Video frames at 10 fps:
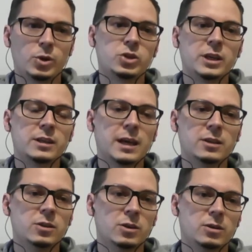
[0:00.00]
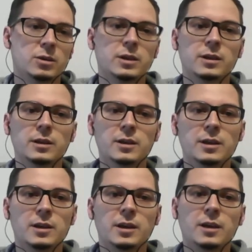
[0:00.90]
proyectando eh,
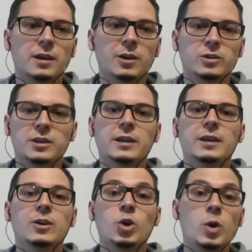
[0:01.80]
que, no sé,